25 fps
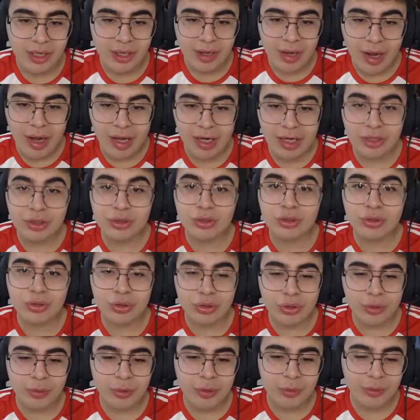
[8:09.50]
Hal soruyorum
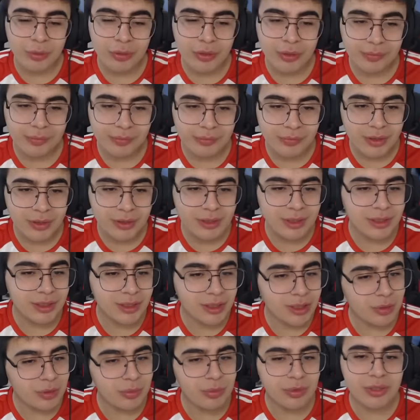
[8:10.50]
soruyor değil mi böyle?
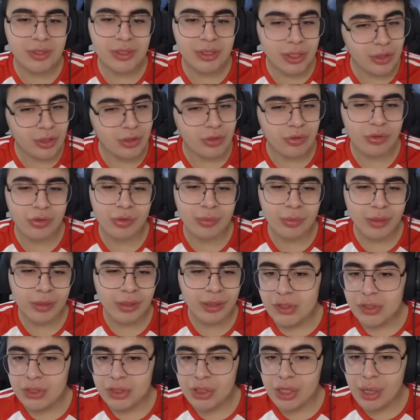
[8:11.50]
Nasılsınız iyi misiniz? Yazın
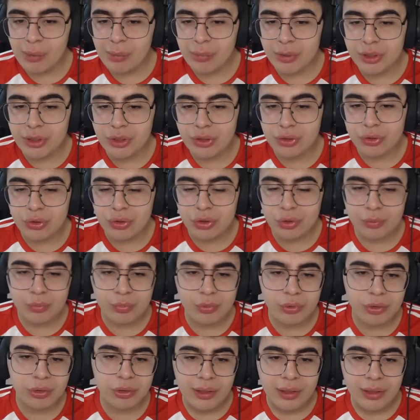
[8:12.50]
yorumlara. Şey yapmak istiyorum
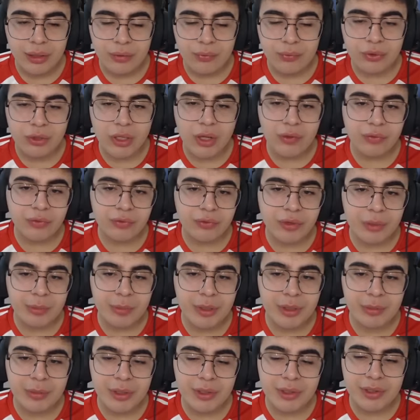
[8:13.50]
bu e, FNAF'ta
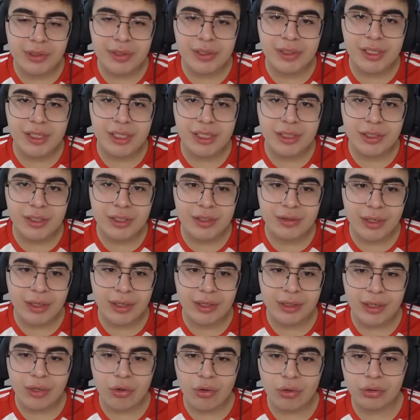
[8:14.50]
bilmediğiniz serisi
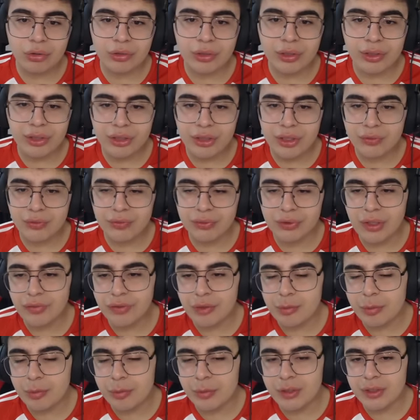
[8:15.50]
var ya. Onun işte
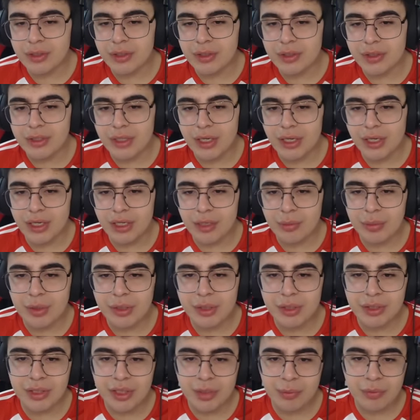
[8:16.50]
FNAF'ta bilmediğiniz 50
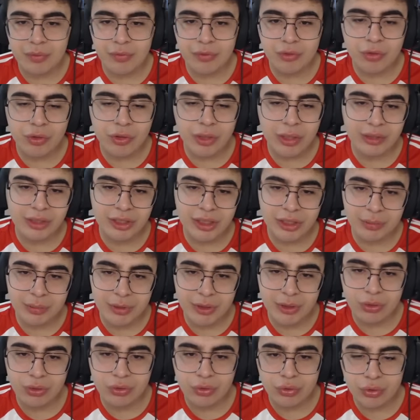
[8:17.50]
bilgi diye bir video daha
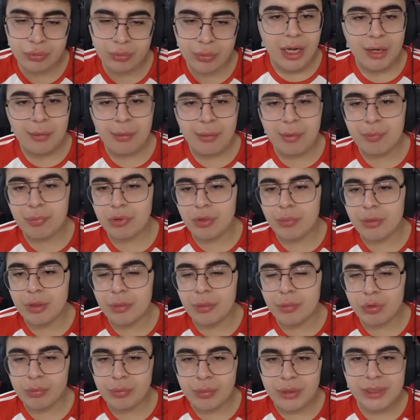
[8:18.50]
çekmek istiyorum. Her hani bir
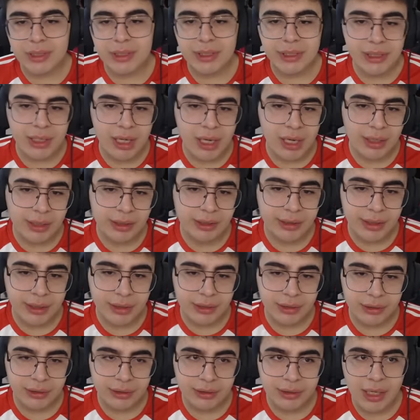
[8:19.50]
problem olmazsa yarın
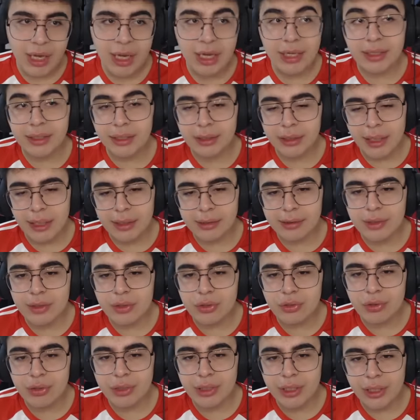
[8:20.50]
yayın yarın ya da
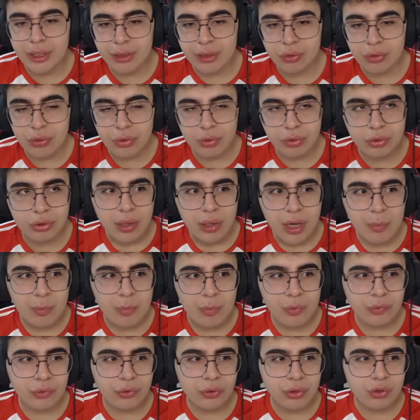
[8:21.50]
ertesi gün yayında olur. Ha
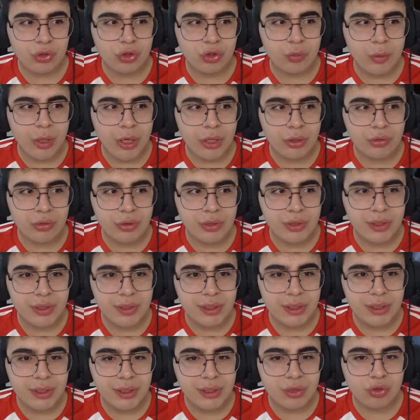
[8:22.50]
bu videoyu cuma günü
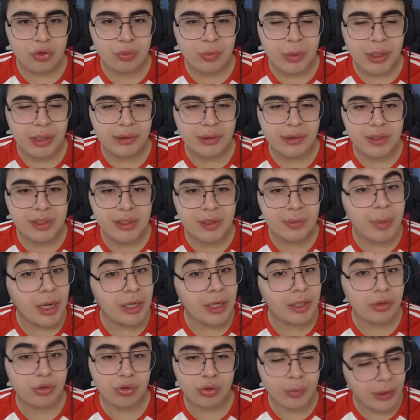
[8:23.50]
izleseniz cumartesi
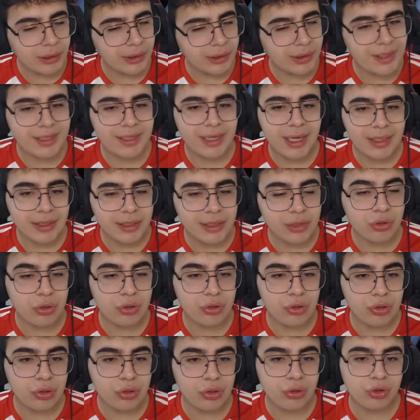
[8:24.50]
belki cumartesi gelse
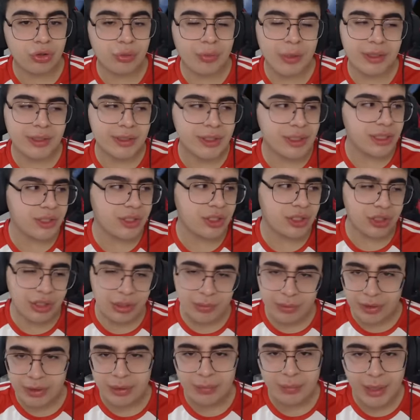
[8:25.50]
çok güzel olur. Cumartesi
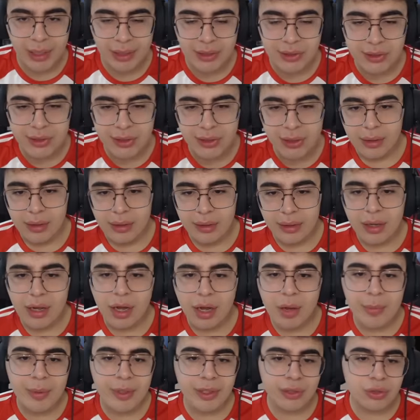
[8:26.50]
yetiştirebilirim belki. E,
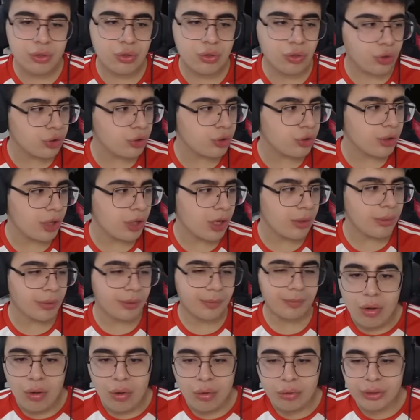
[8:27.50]
haberiniz olsun
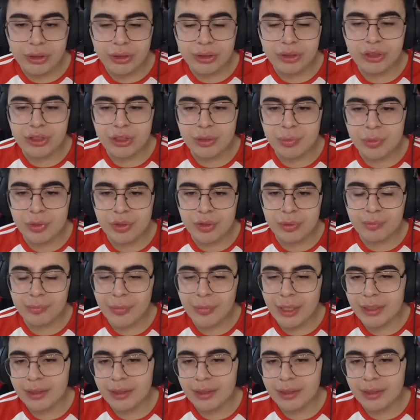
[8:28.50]
abi. Onu yetiştirebilirim.